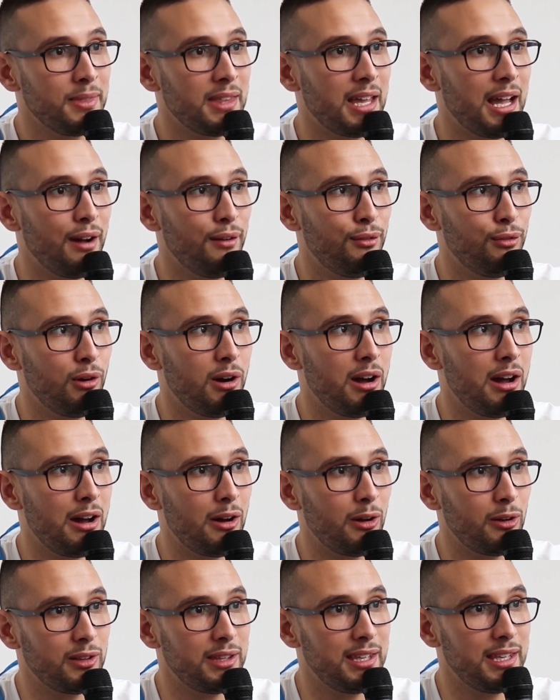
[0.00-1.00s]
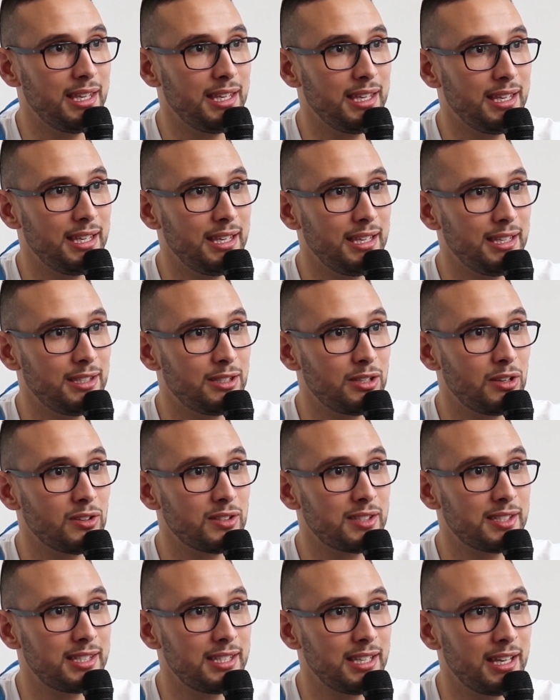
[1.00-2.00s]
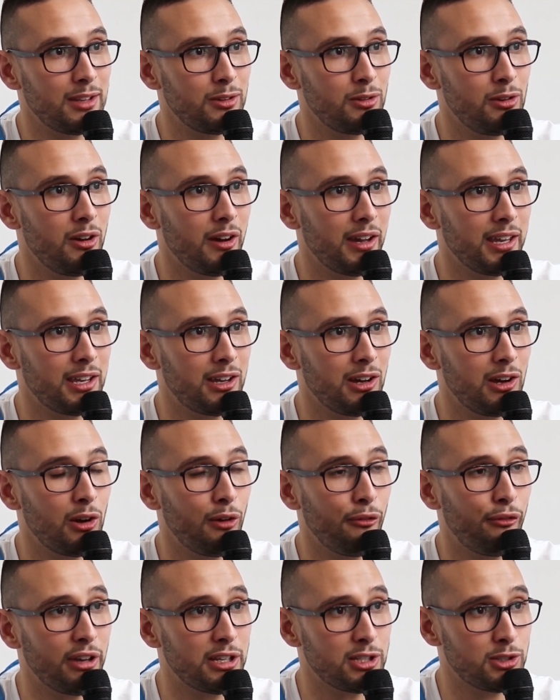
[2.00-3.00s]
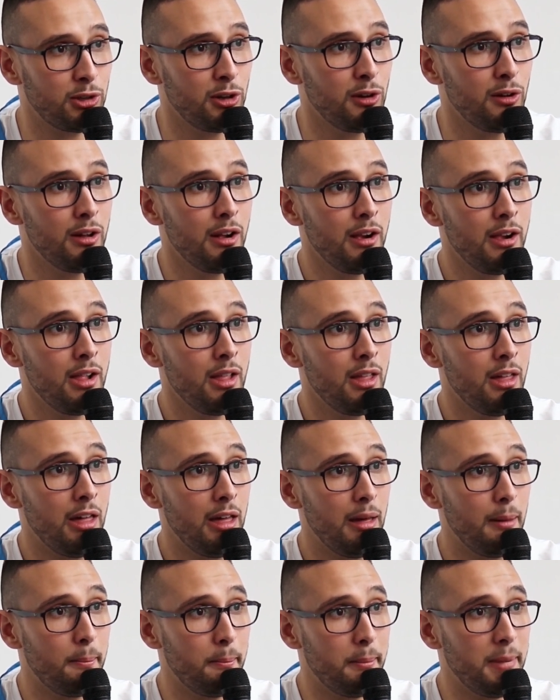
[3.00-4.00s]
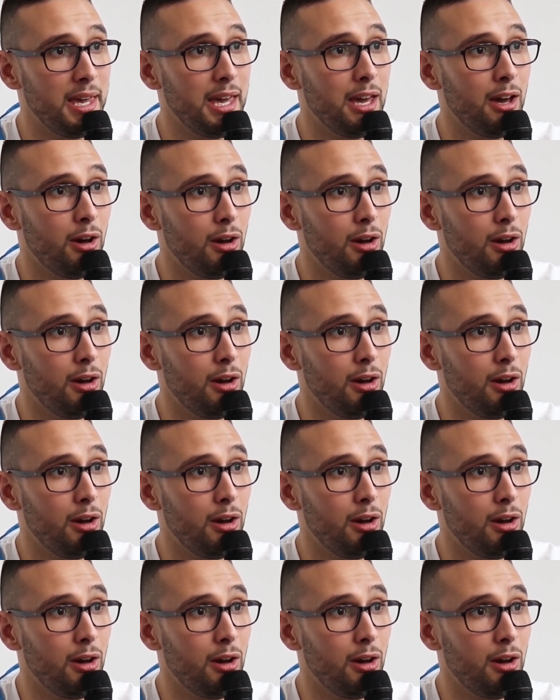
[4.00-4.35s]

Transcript: avoir des anciens de leur école en face d'eux. Mais,